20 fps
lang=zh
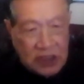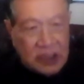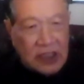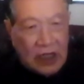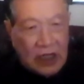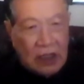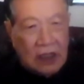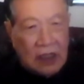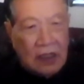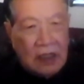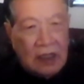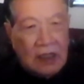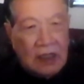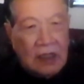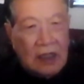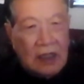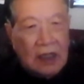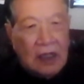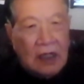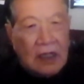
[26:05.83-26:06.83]
死者
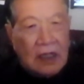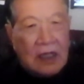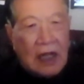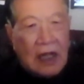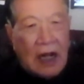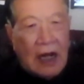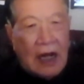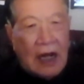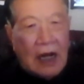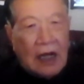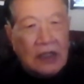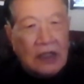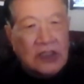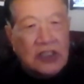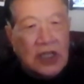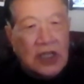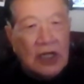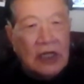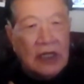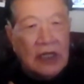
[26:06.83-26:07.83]
他
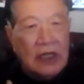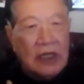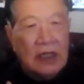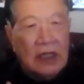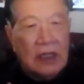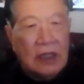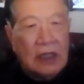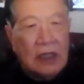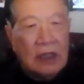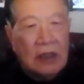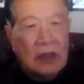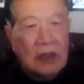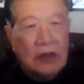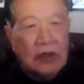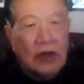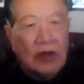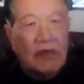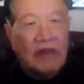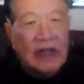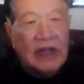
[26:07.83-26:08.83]
心理
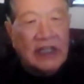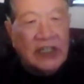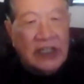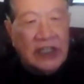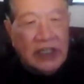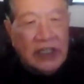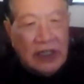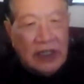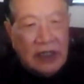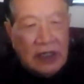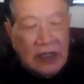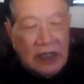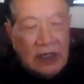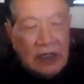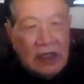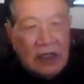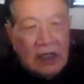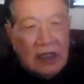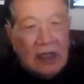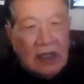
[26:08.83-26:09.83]
有问题，
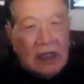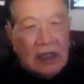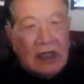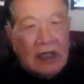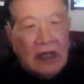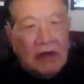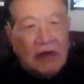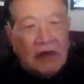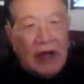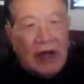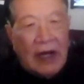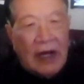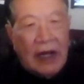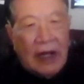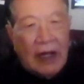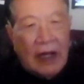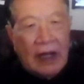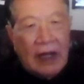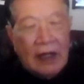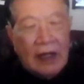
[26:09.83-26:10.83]
另
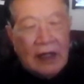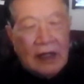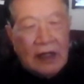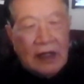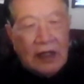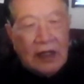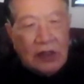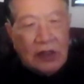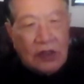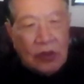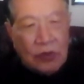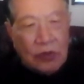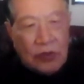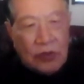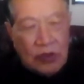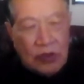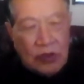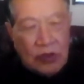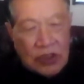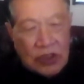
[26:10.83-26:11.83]
外一
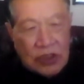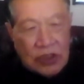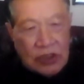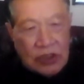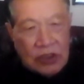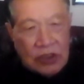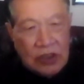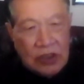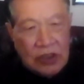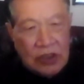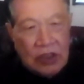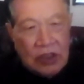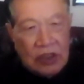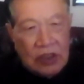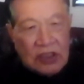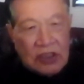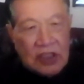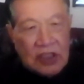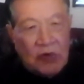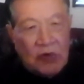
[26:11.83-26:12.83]
种就是
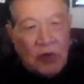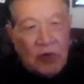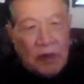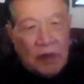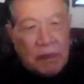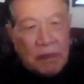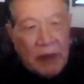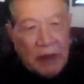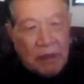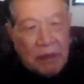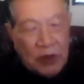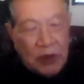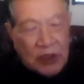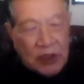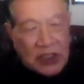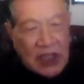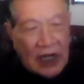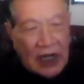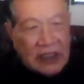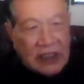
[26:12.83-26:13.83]
生活逼
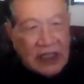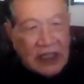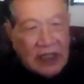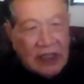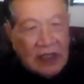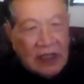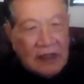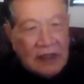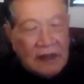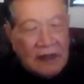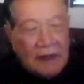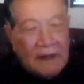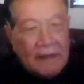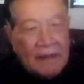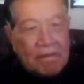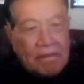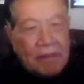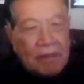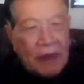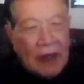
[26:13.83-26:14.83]
迫、家庭
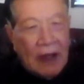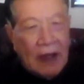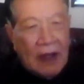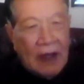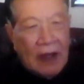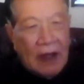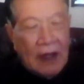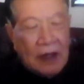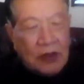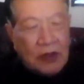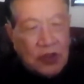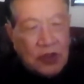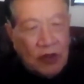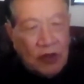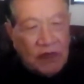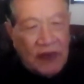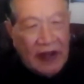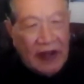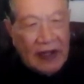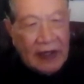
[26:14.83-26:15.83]
呃
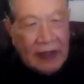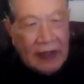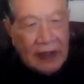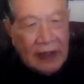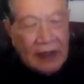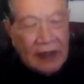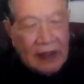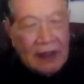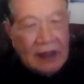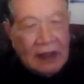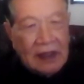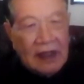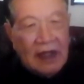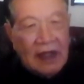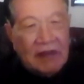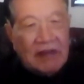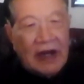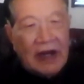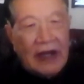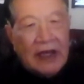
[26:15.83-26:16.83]
纠纷，
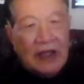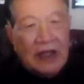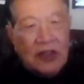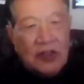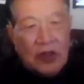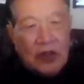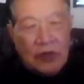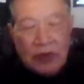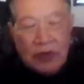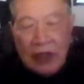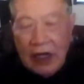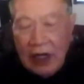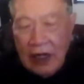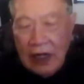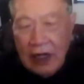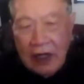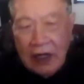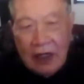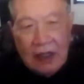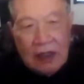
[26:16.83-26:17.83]
另外一种
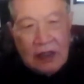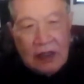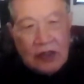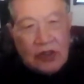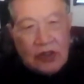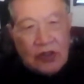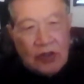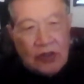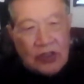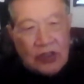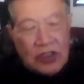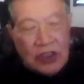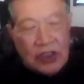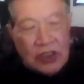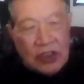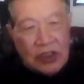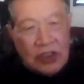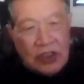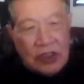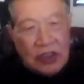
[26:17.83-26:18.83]
呢就是
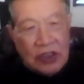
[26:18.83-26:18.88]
